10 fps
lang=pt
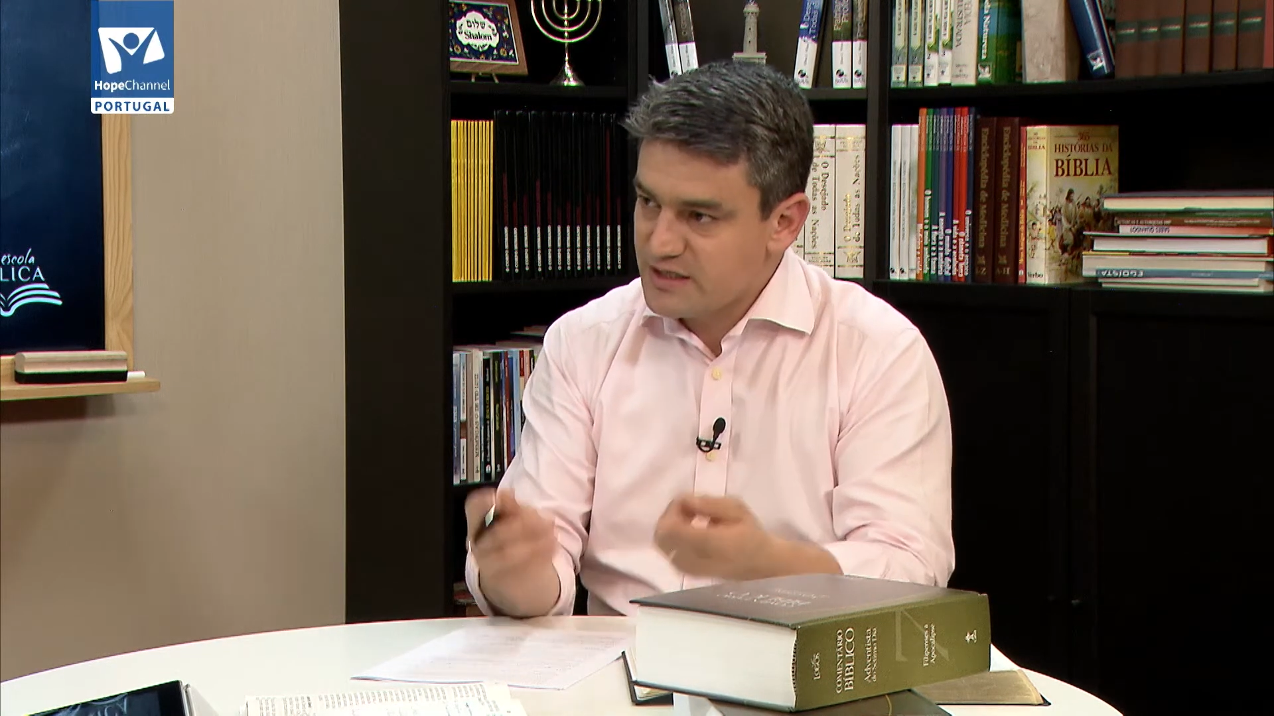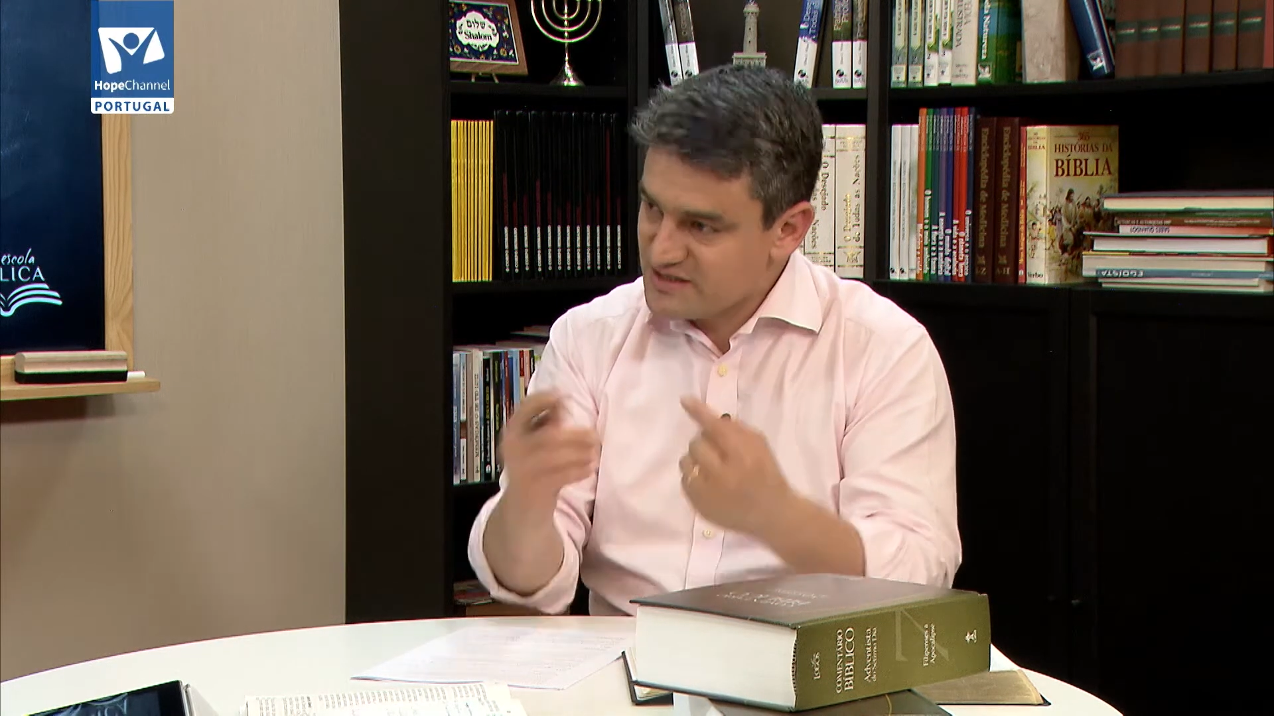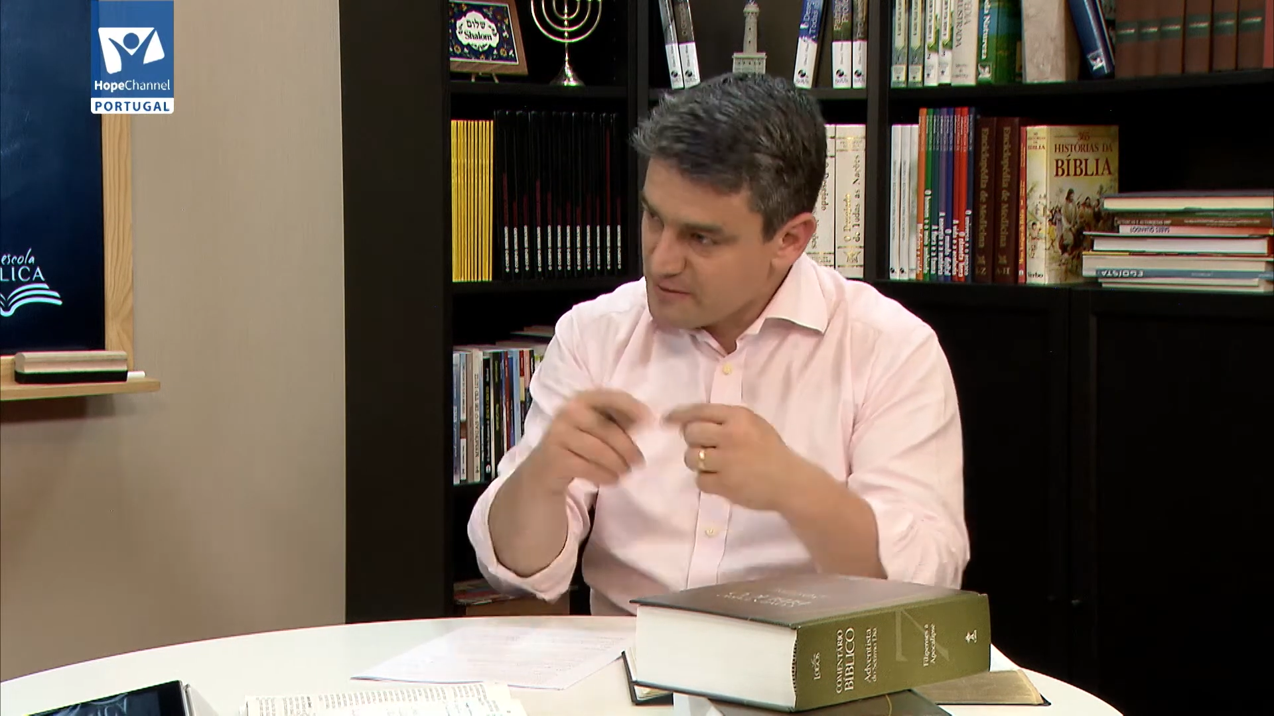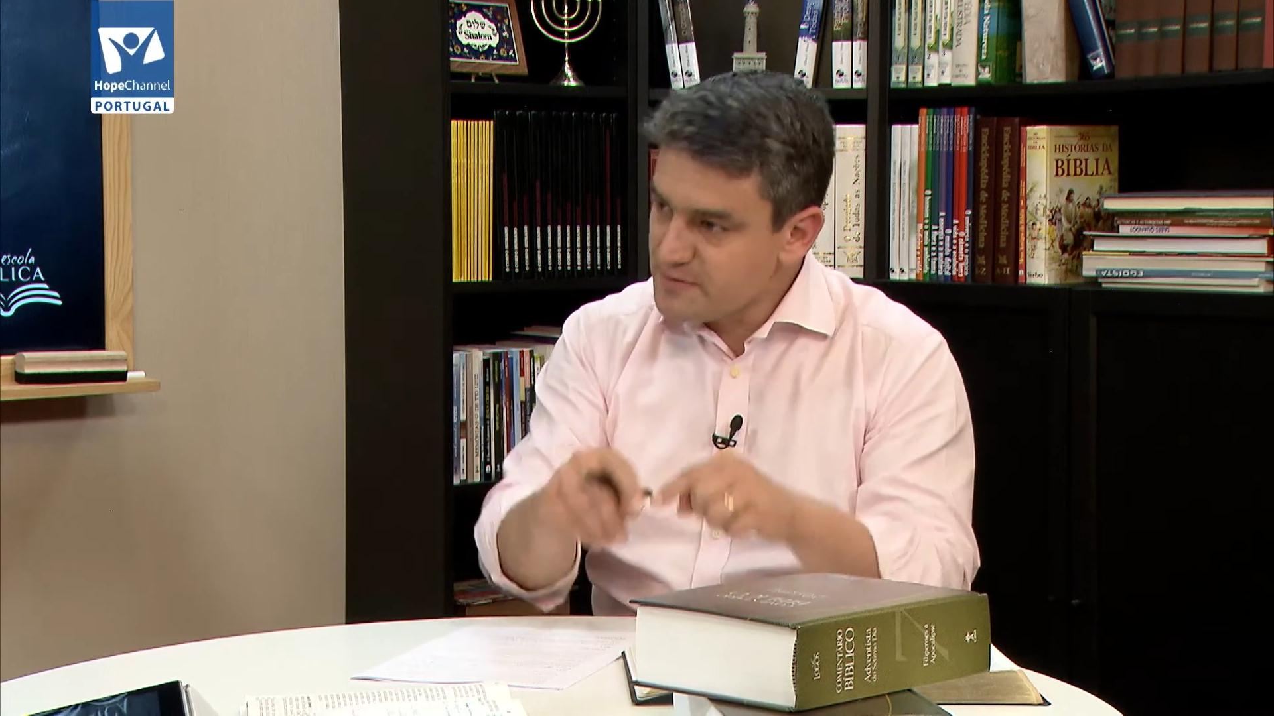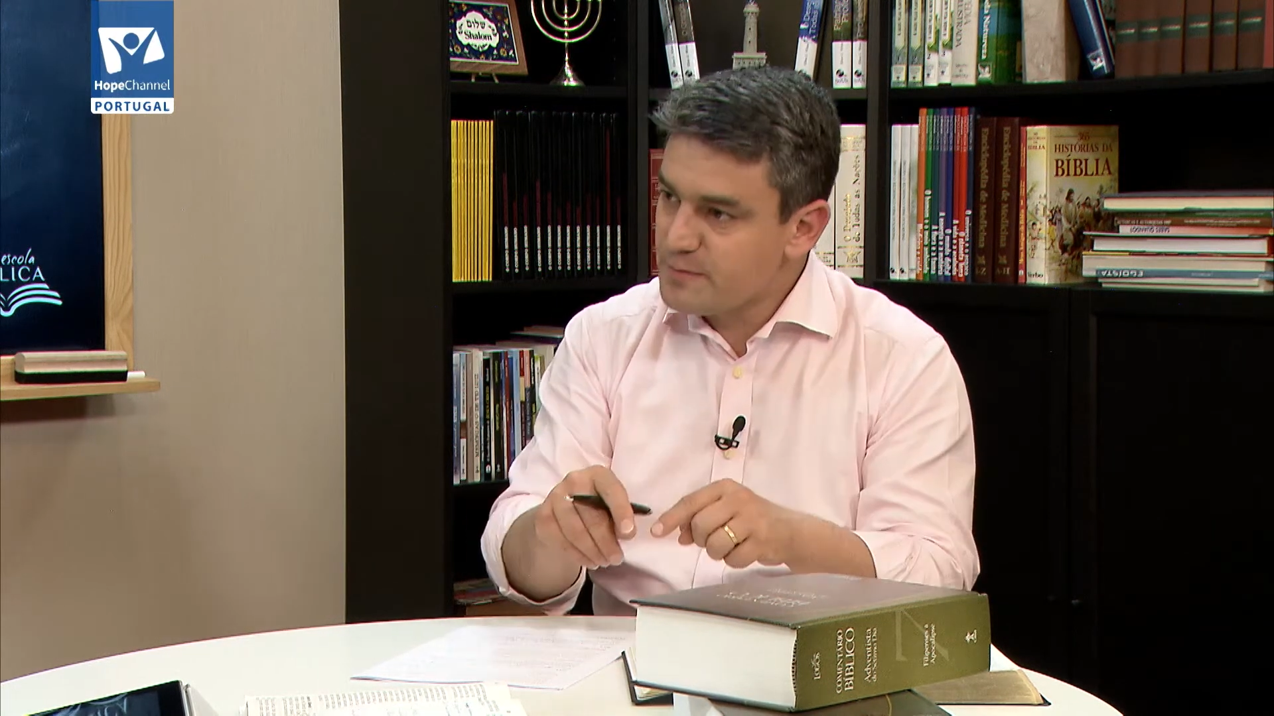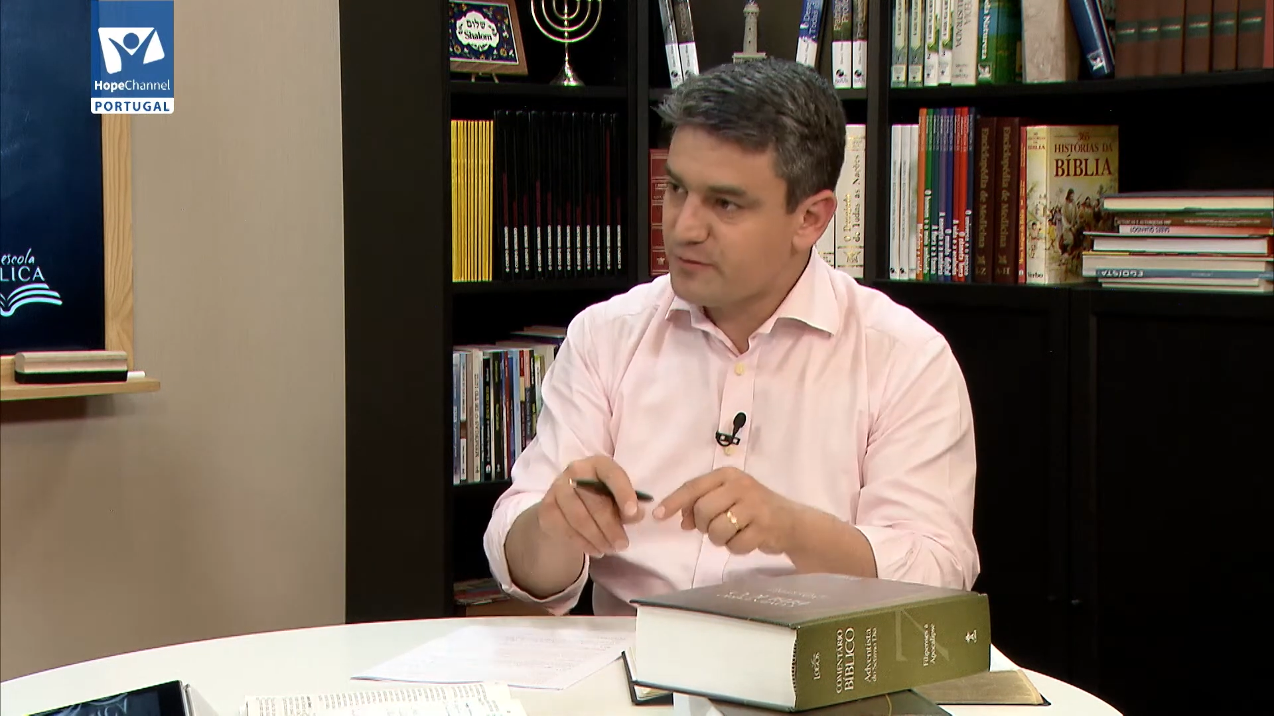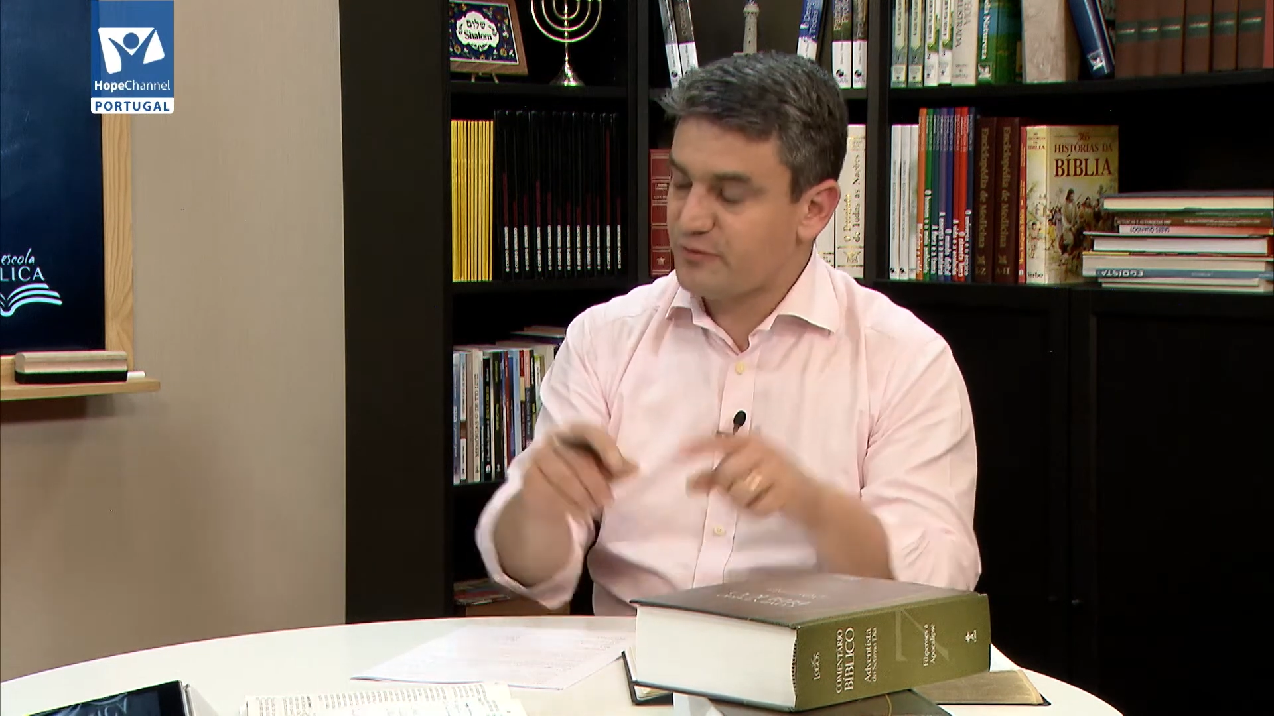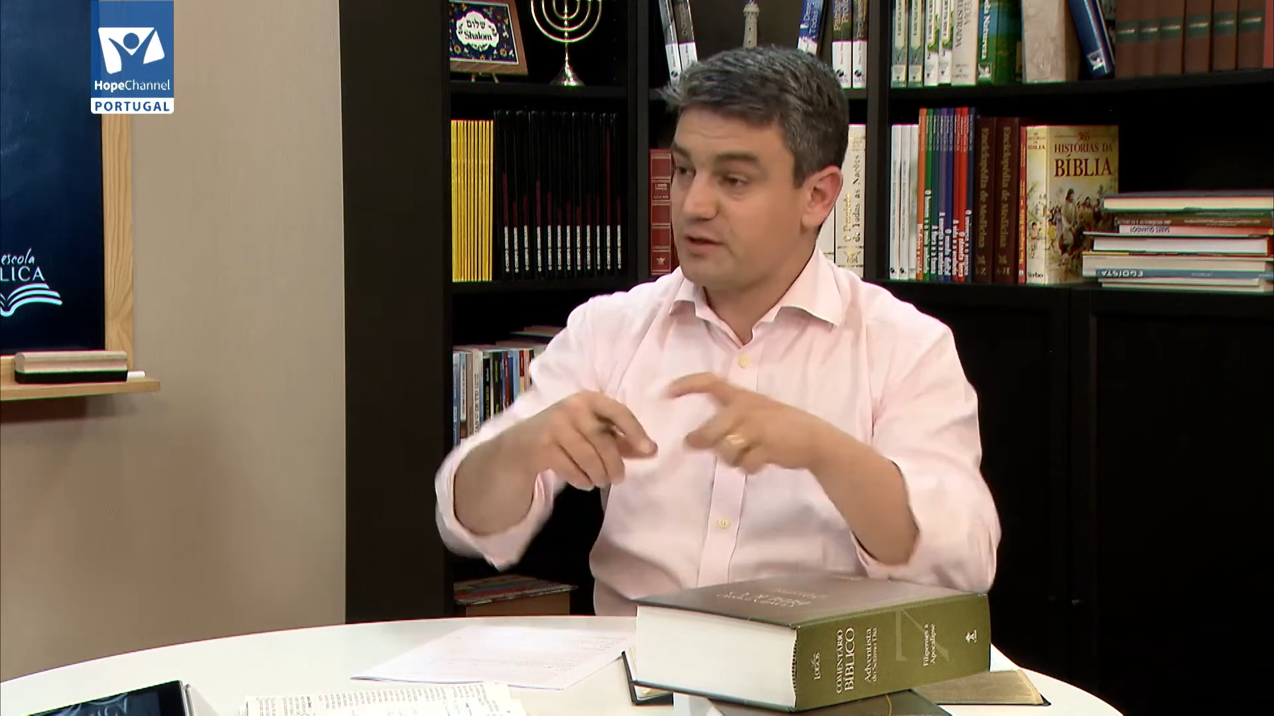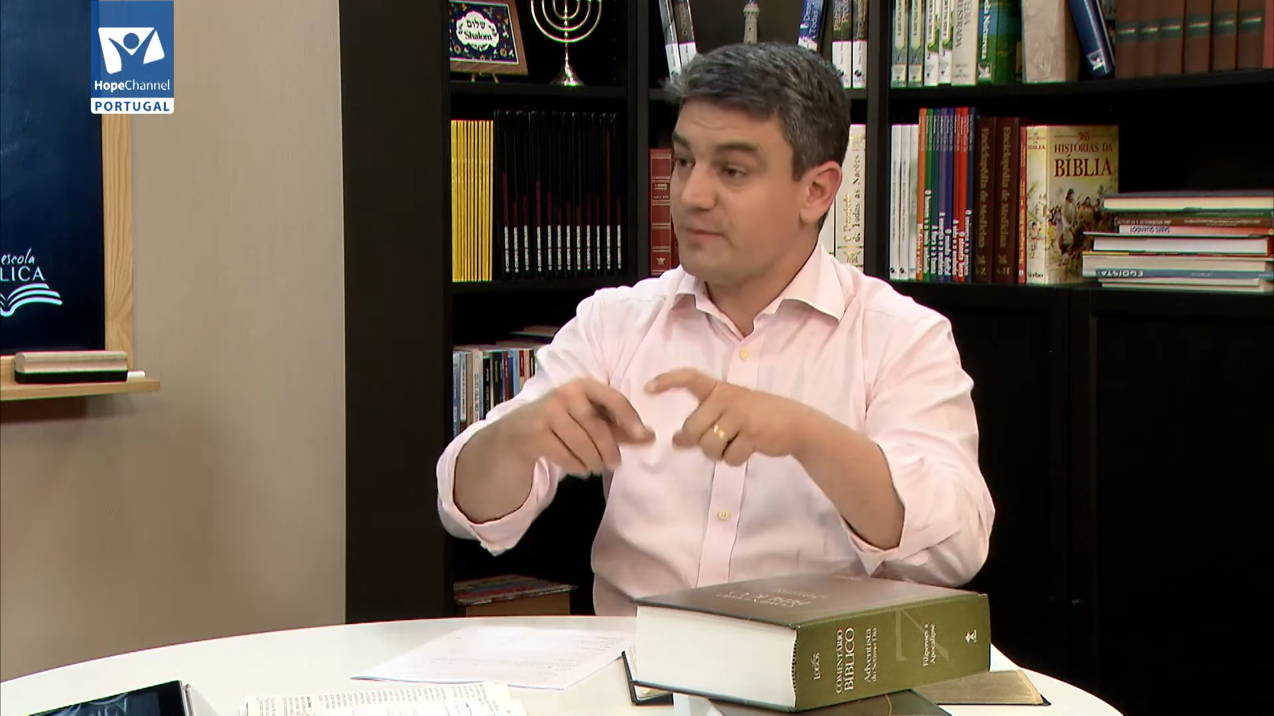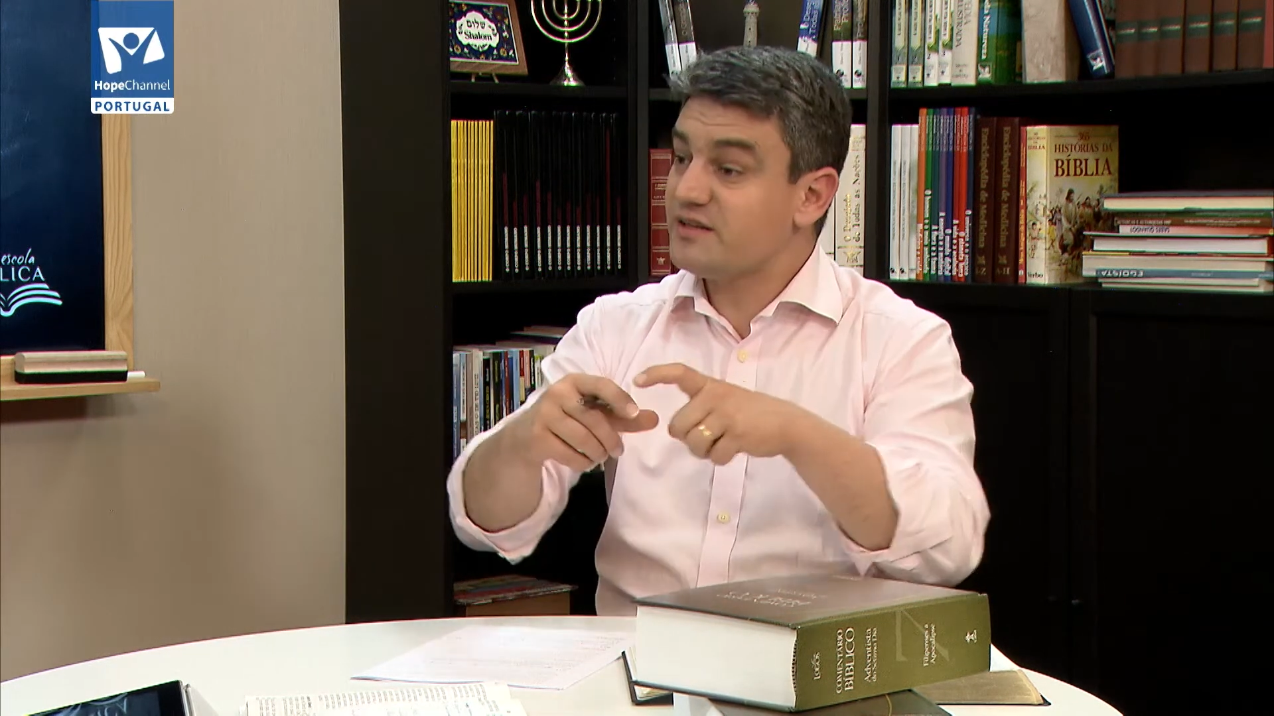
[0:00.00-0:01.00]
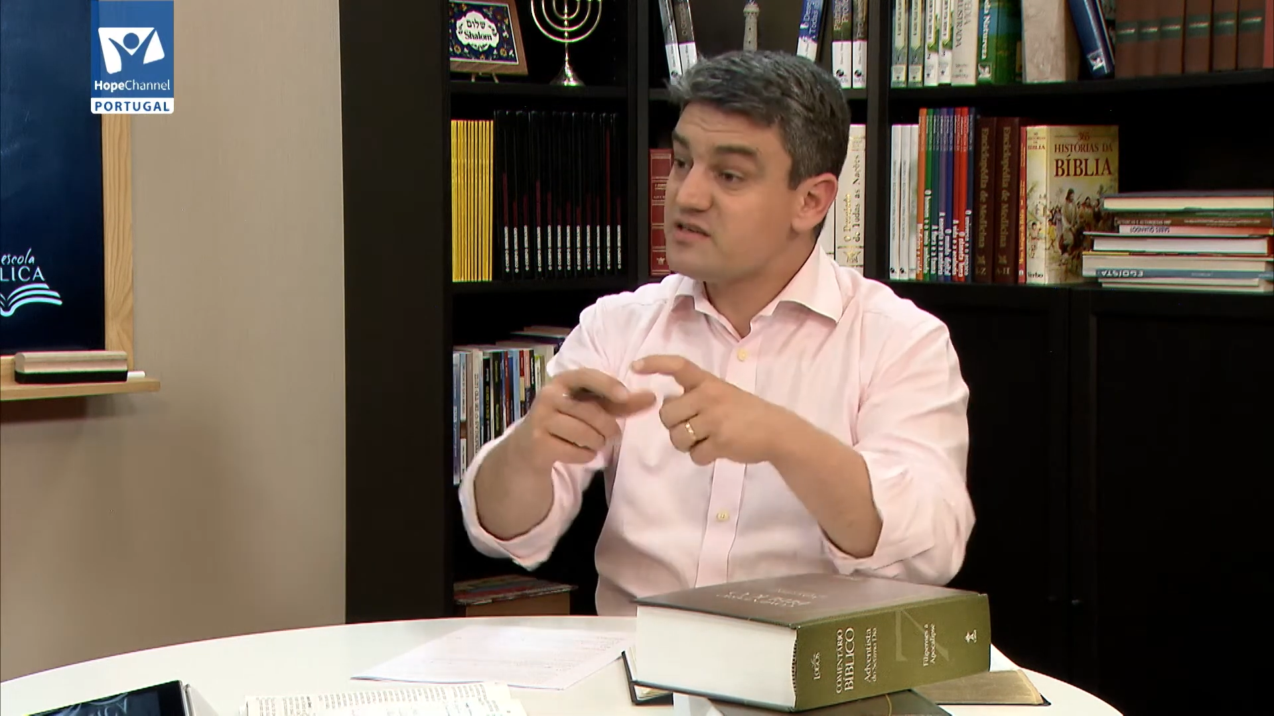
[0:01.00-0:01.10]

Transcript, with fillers: e sabia perfeitamente